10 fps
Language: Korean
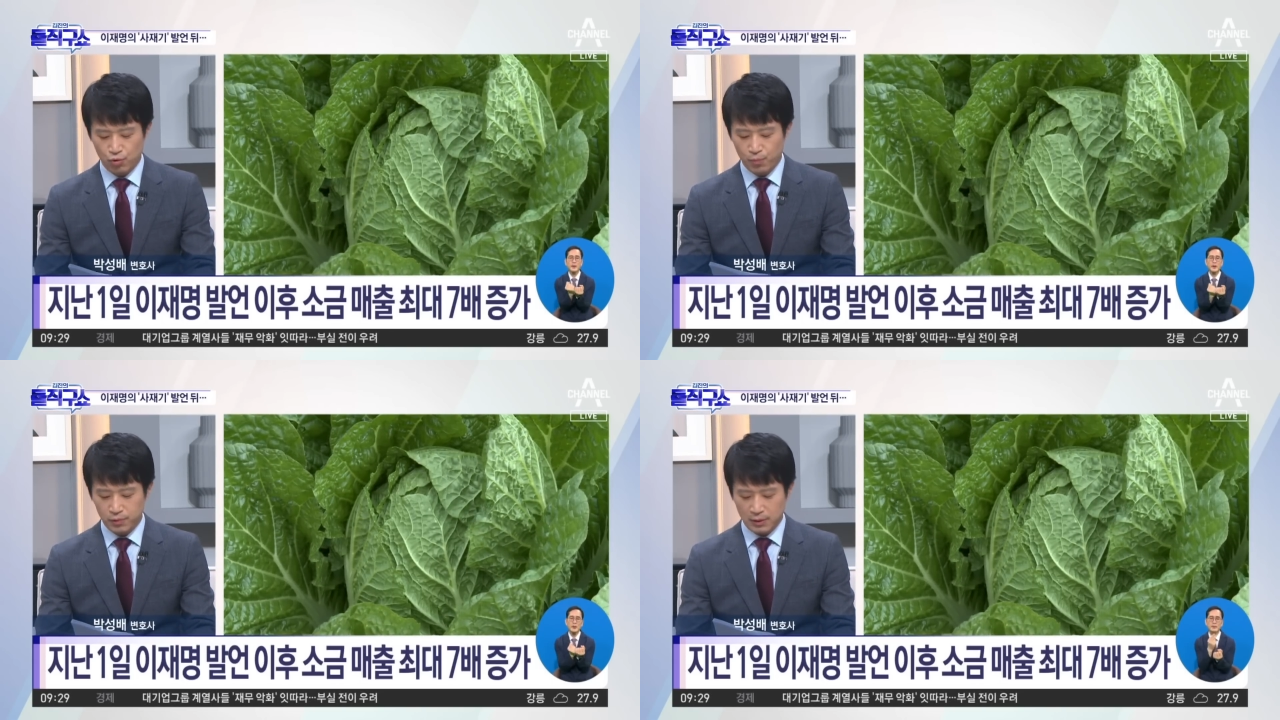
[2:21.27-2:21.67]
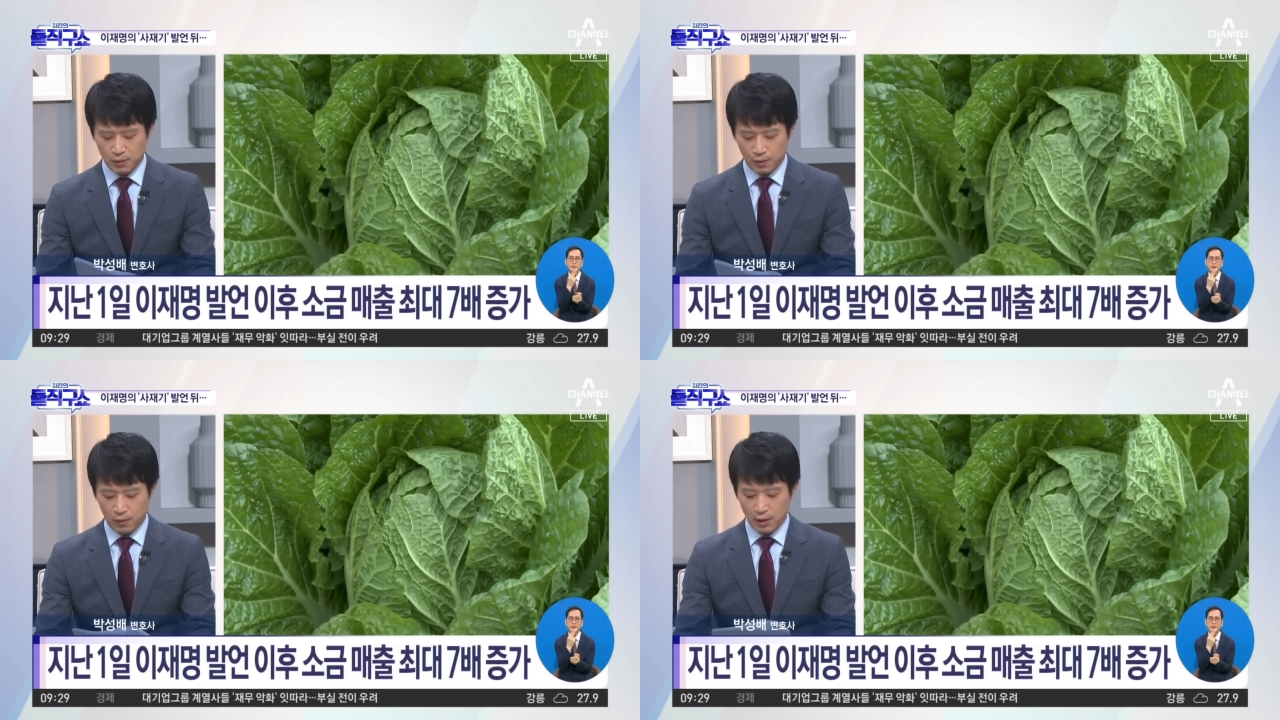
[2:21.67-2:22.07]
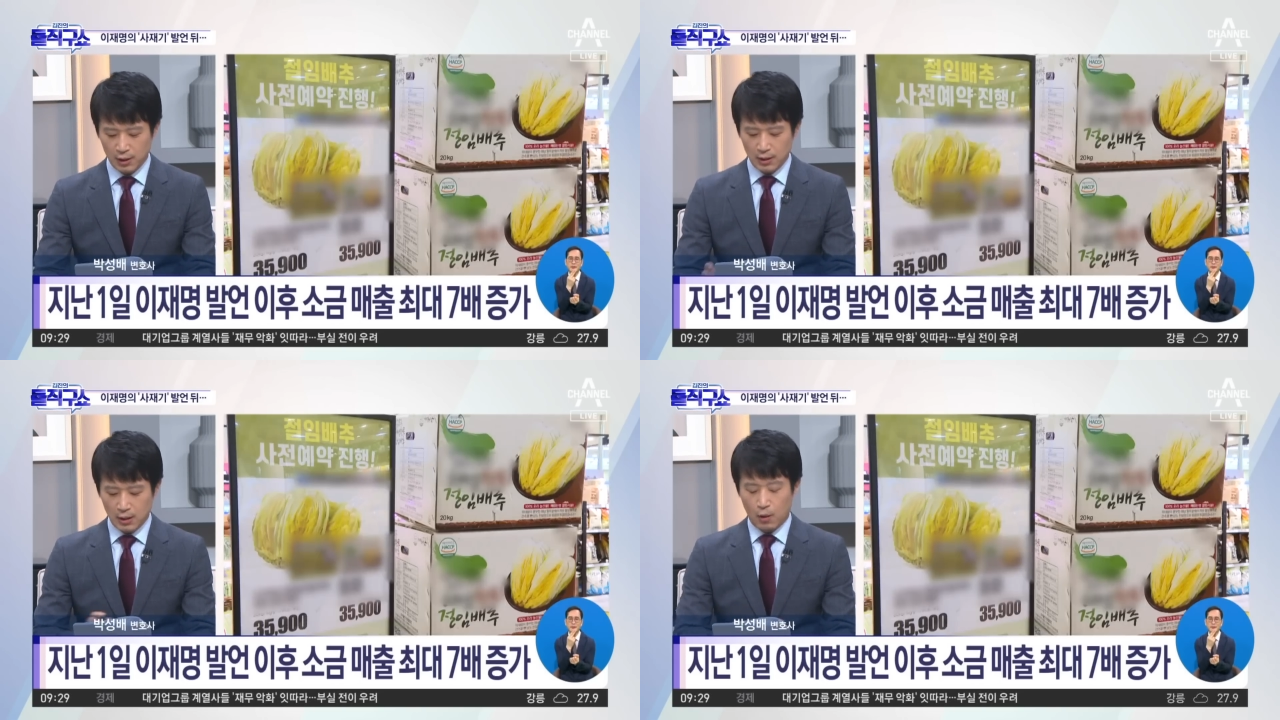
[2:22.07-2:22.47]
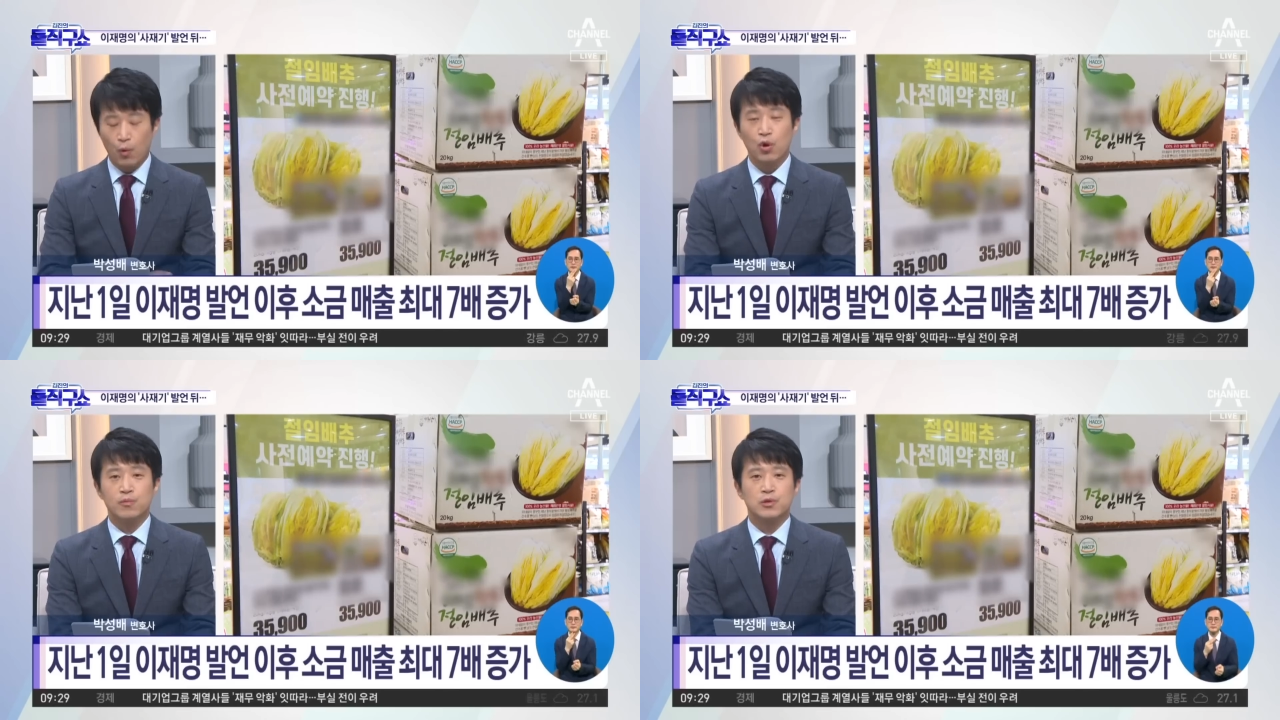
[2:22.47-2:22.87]
무엇보다도
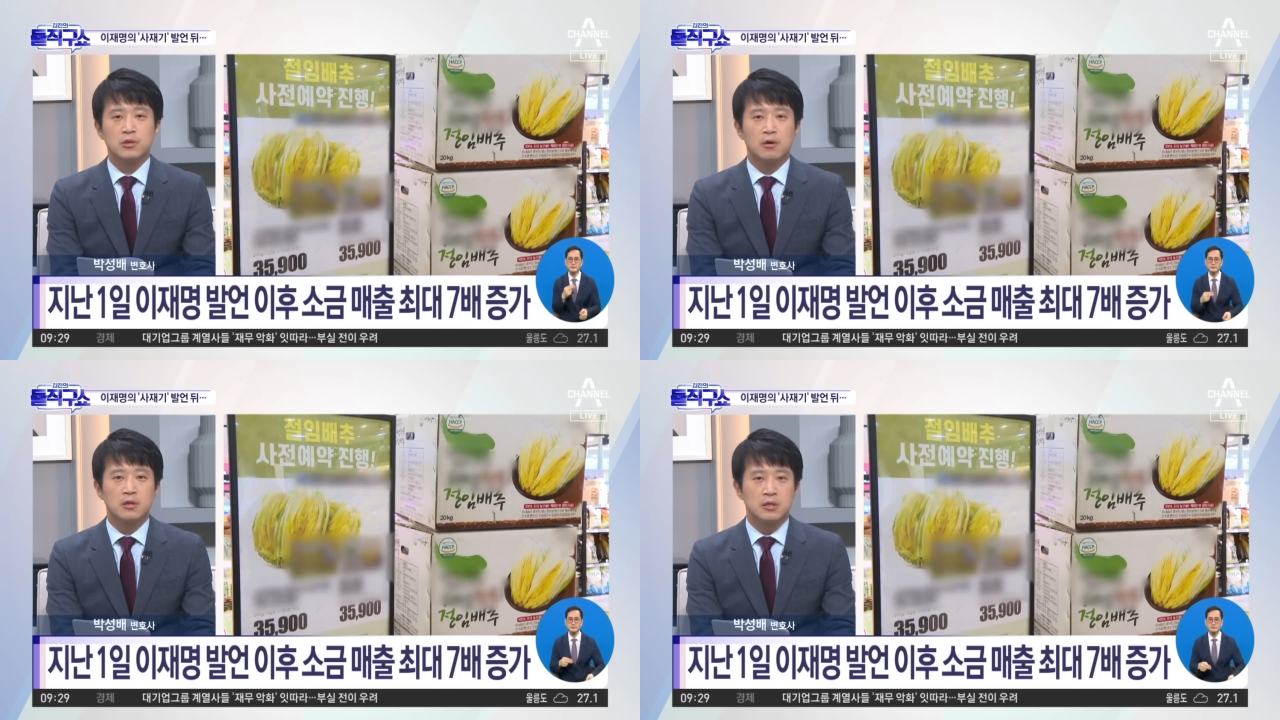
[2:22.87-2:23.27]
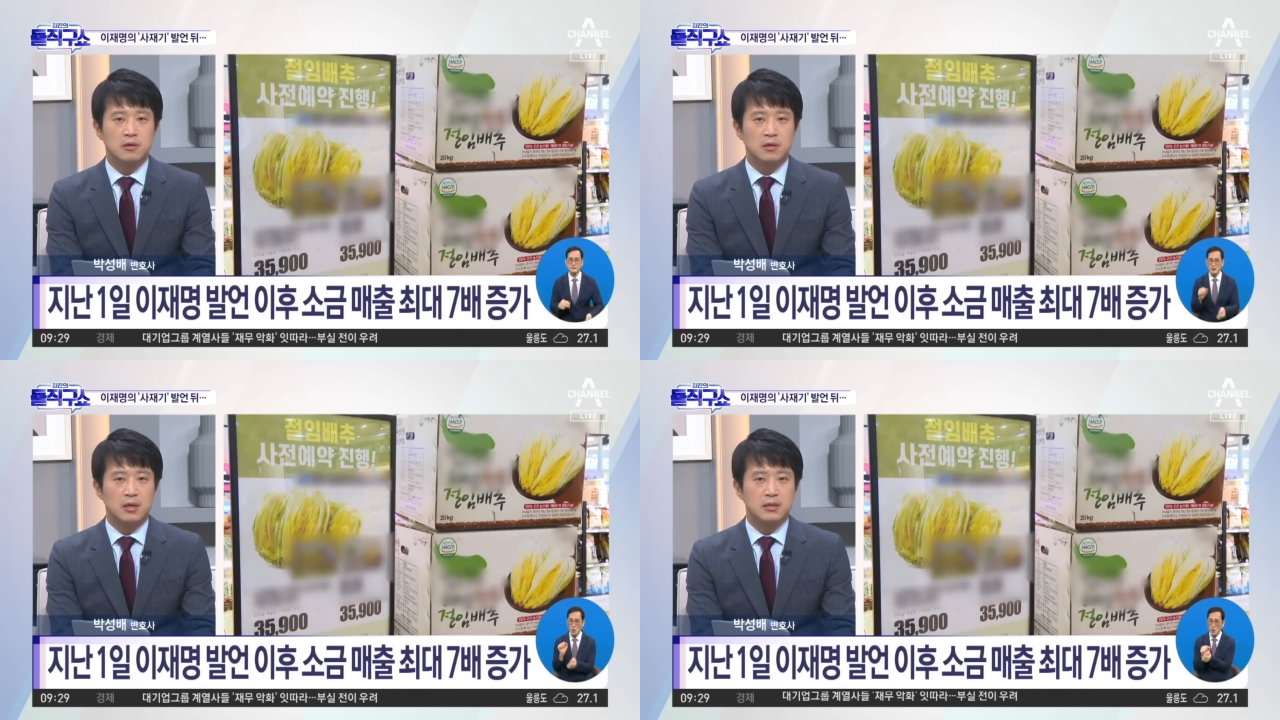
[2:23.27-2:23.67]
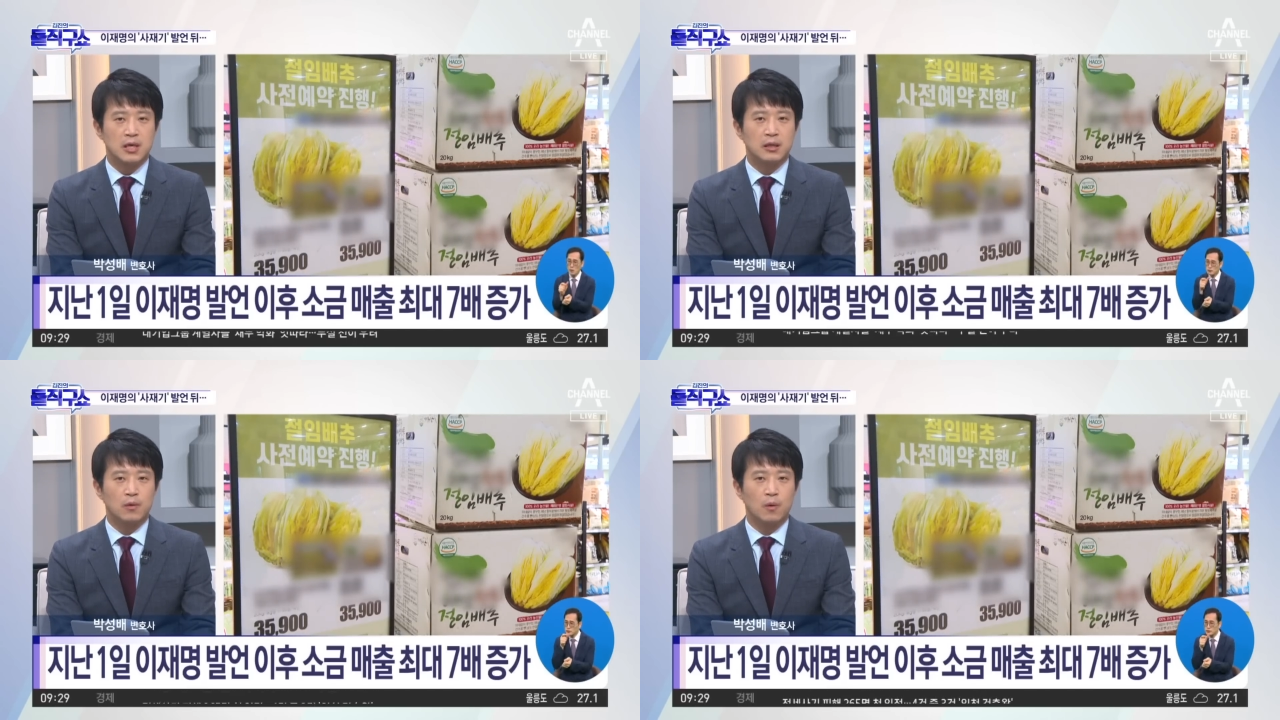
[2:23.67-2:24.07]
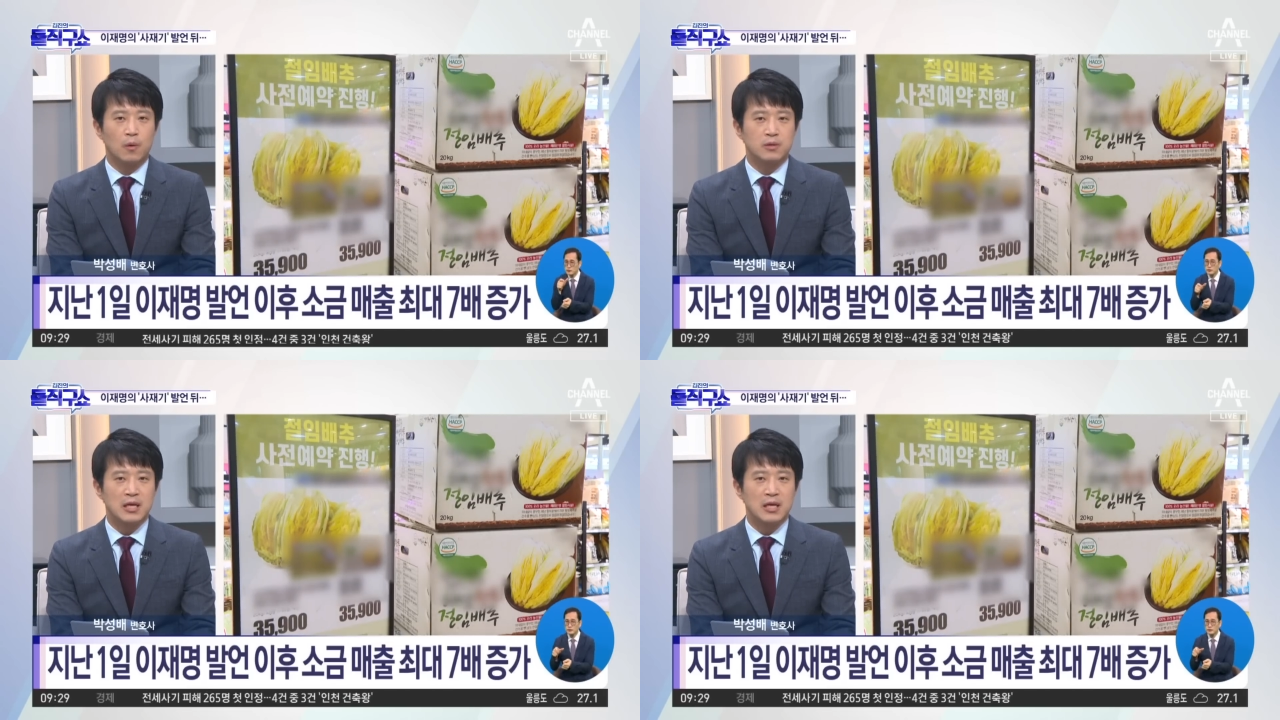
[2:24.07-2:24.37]
오염수 처리 시설이 제대로